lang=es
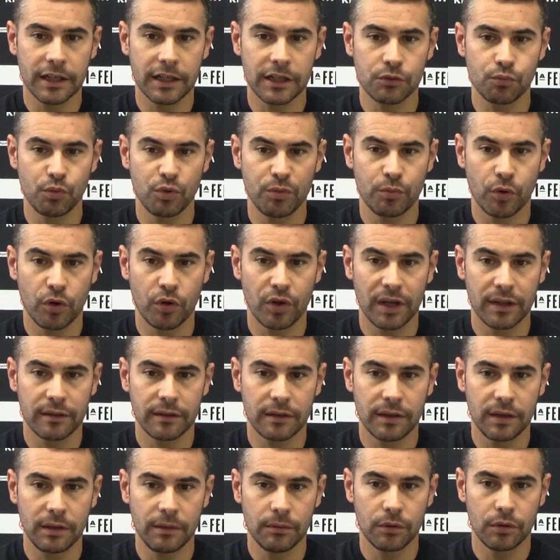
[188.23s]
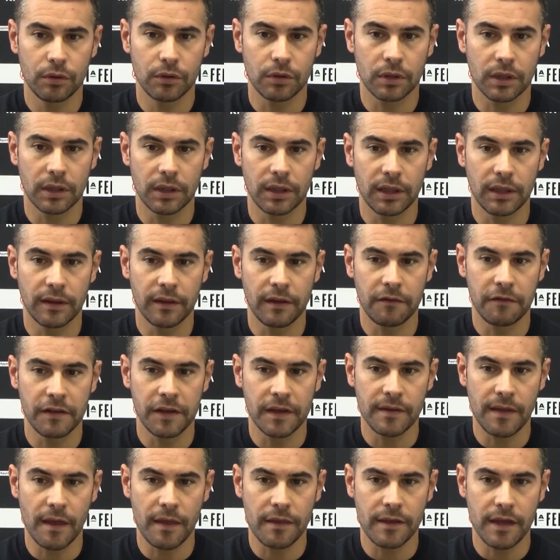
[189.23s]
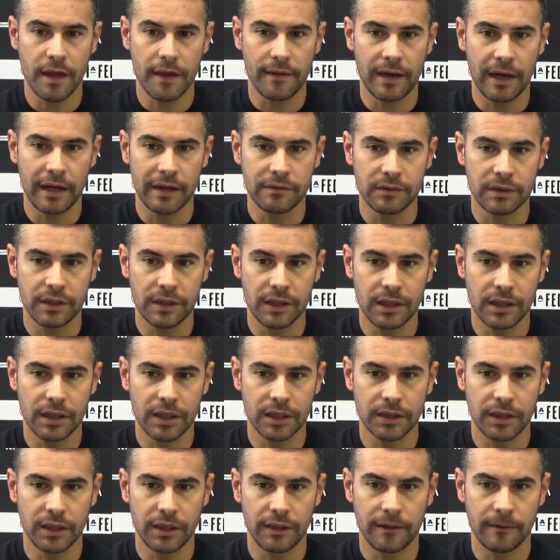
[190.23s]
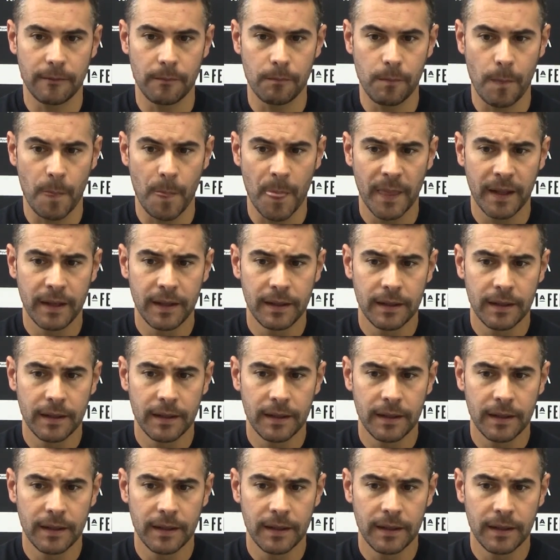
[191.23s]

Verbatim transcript: que es muy proactivo, que defiende hacia adelante, que tienen